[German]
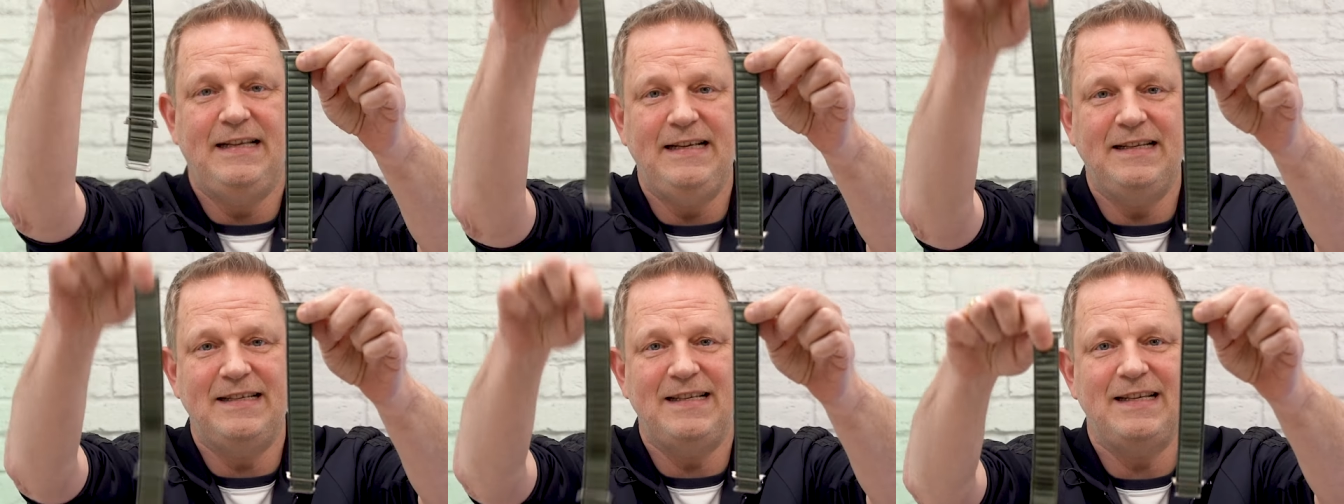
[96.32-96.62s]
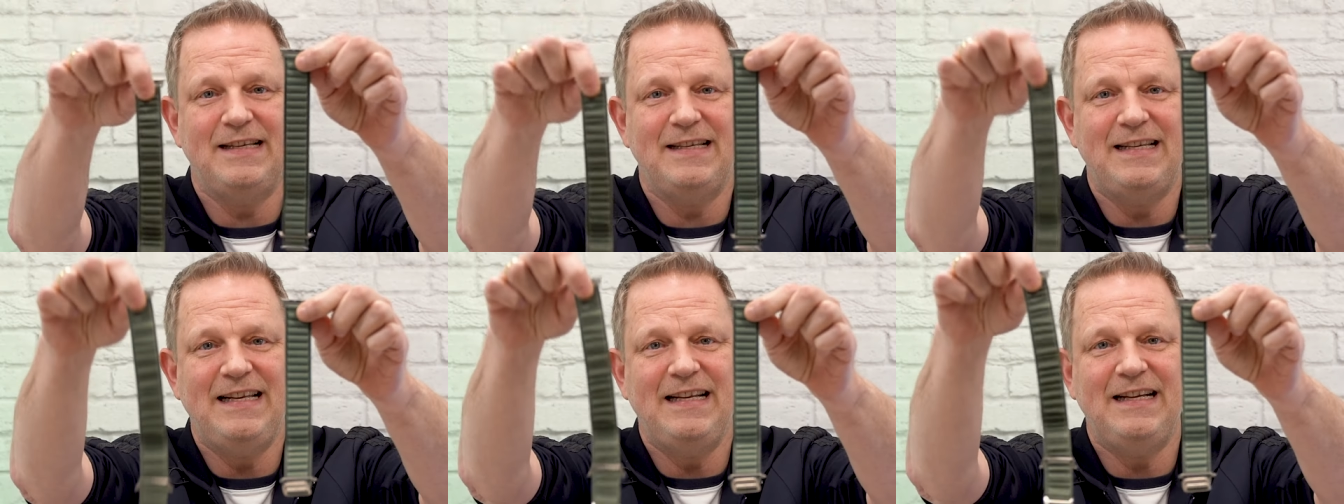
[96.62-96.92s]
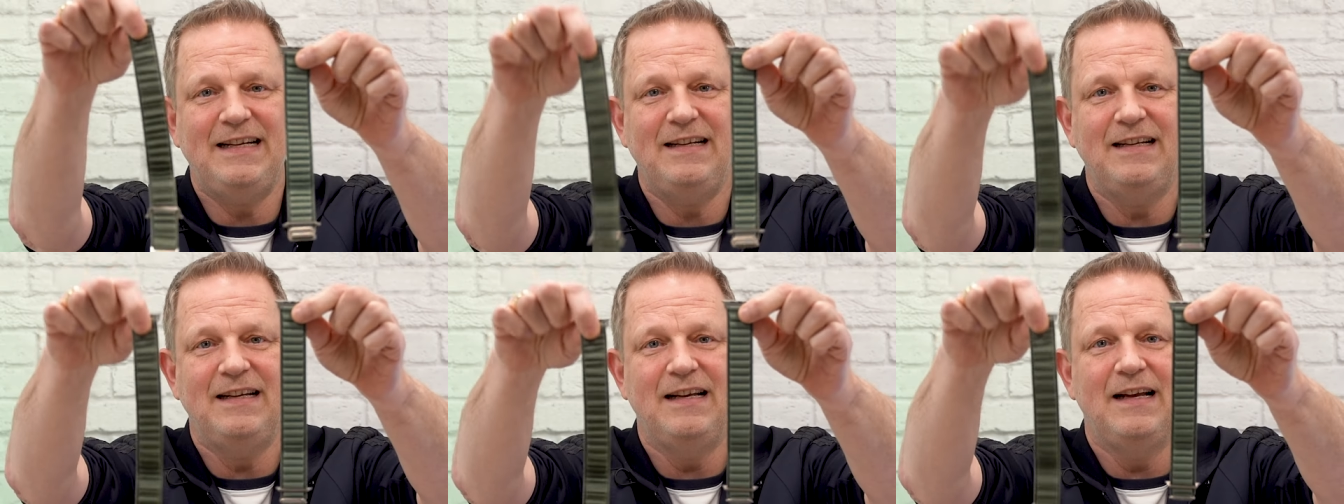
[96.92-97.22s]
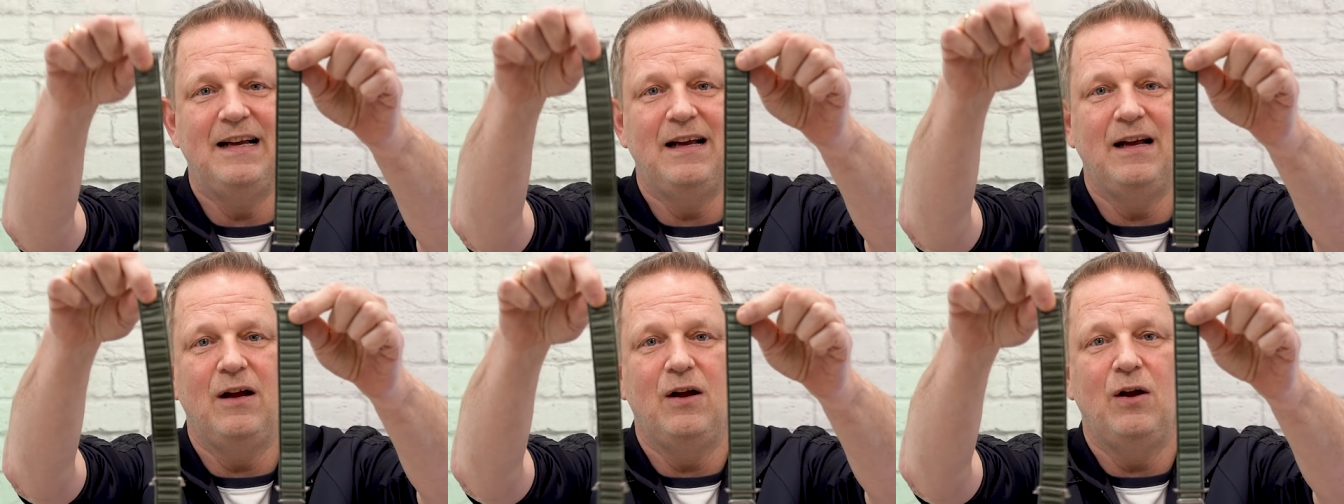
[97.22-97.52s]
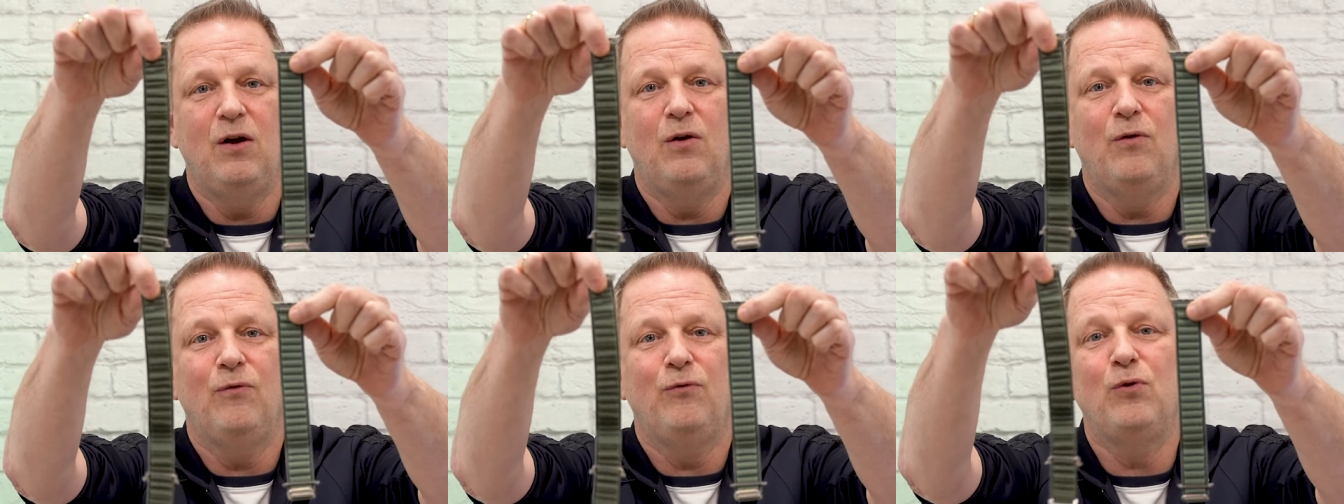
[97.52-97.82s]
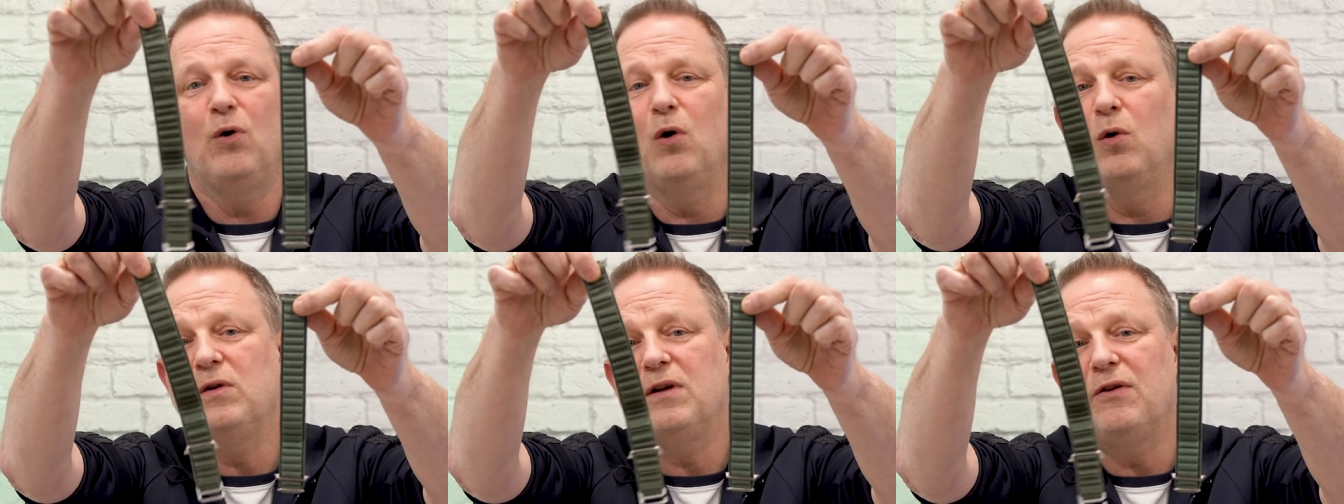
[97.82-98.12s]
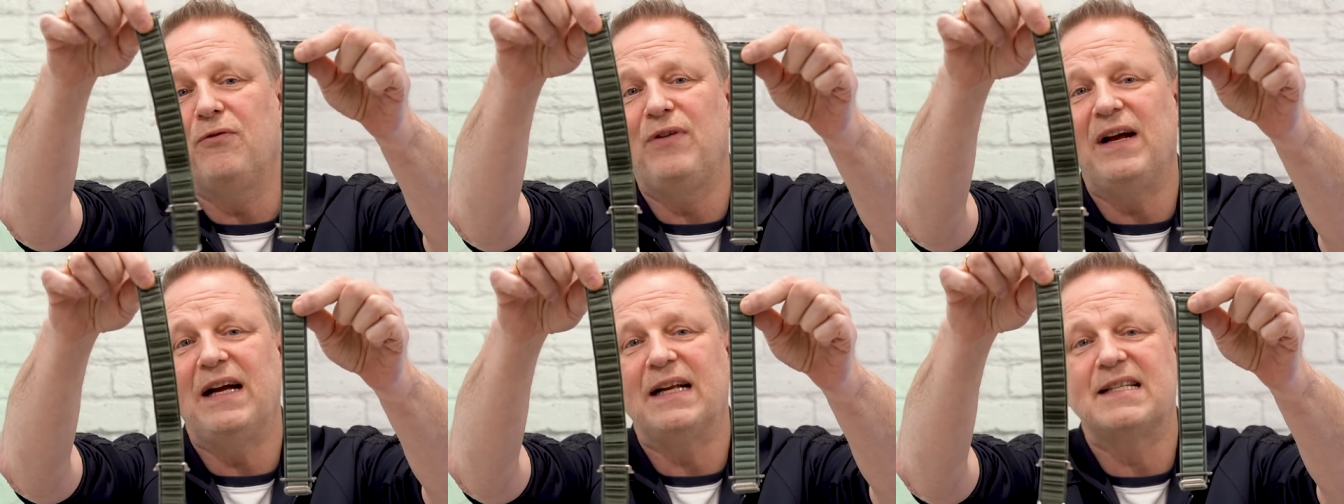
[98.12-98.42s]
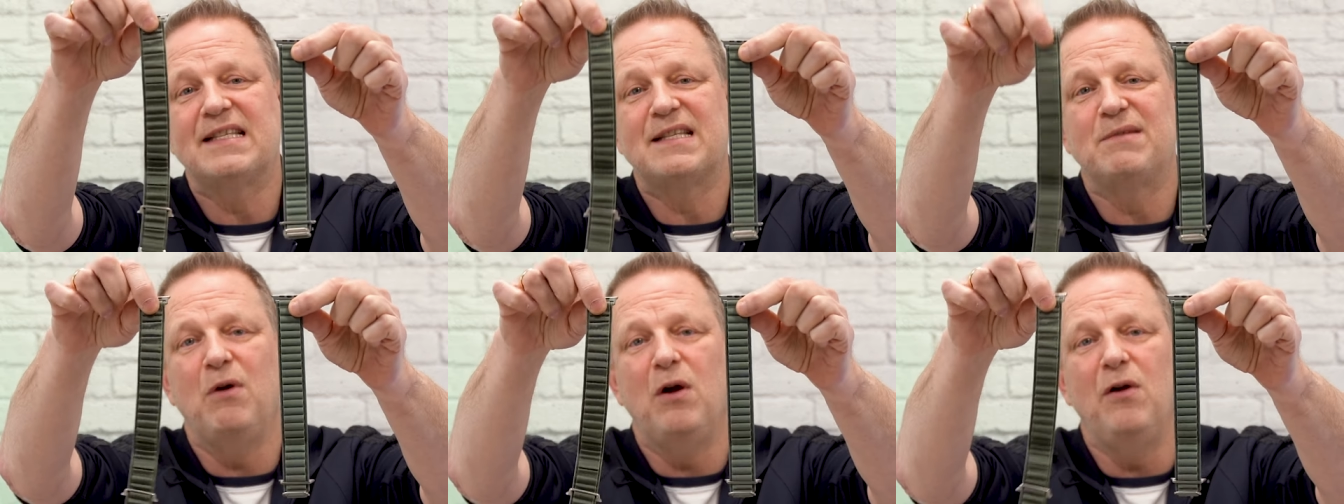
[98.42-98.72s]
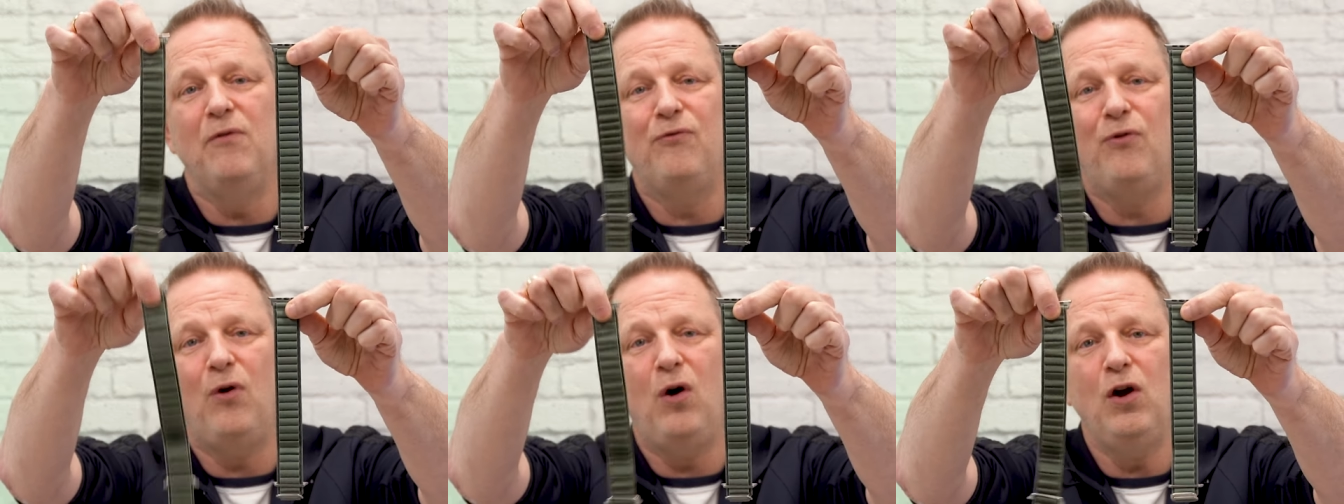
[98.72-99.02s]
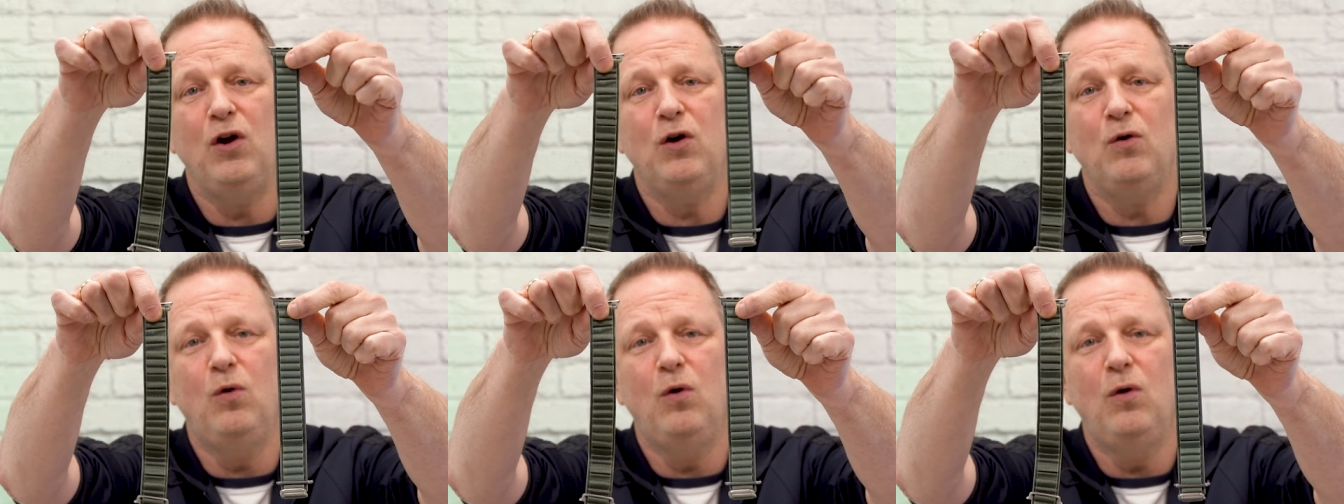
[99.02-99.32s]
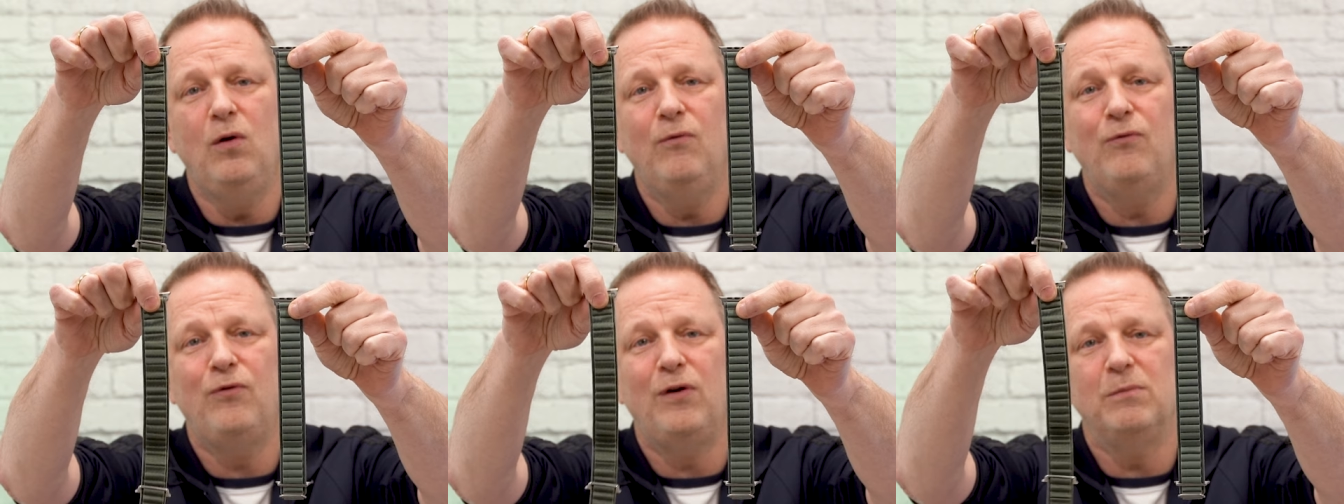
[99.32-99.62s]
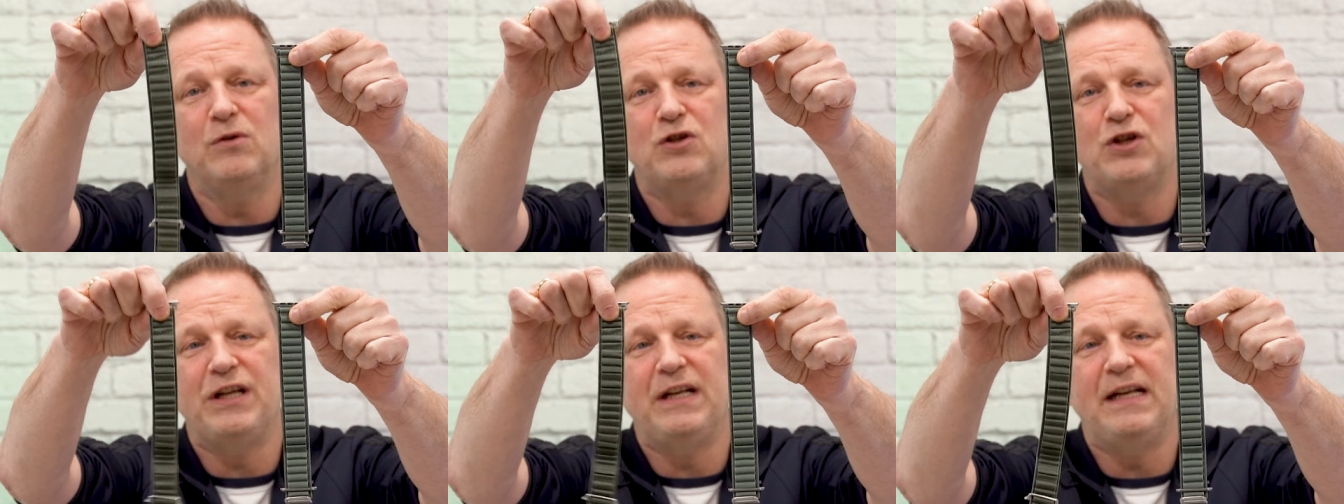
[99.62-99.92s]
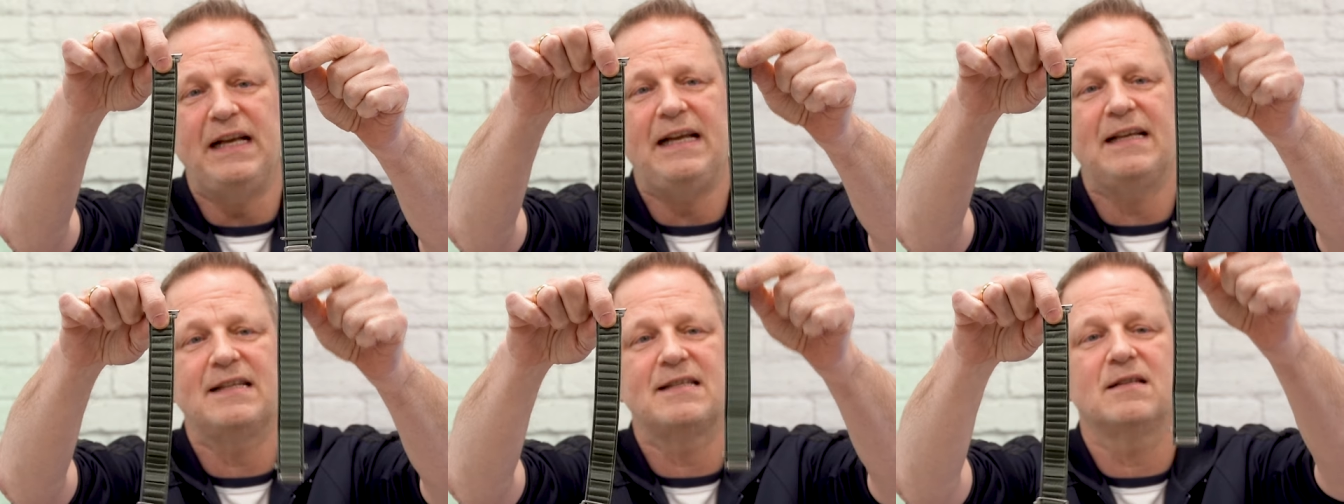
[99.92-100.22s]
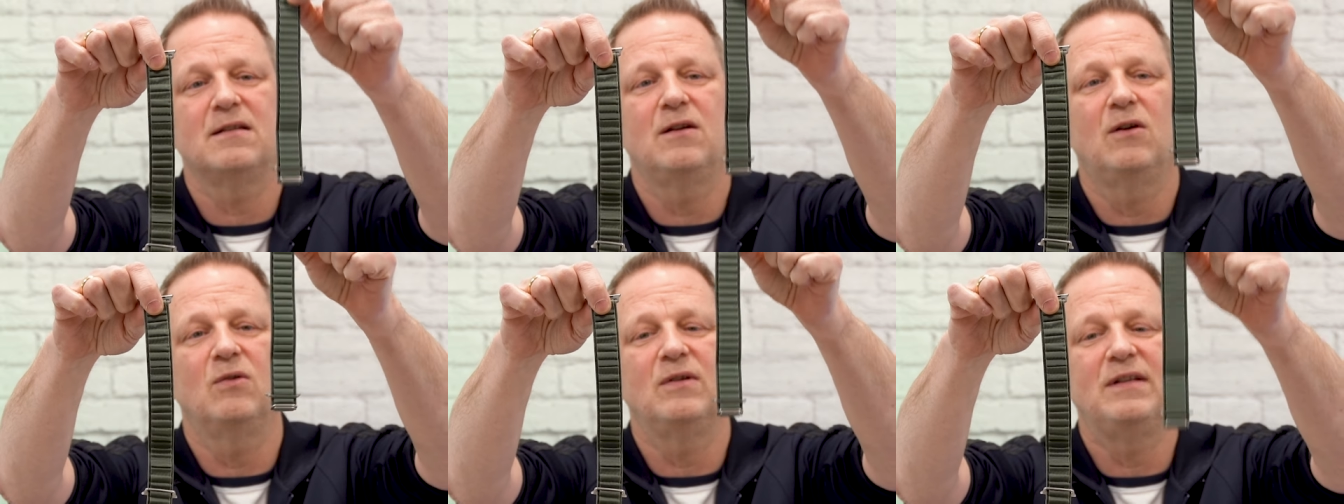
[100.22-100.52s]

Dieses hier für ungefähr 12 Euro vom Chinesen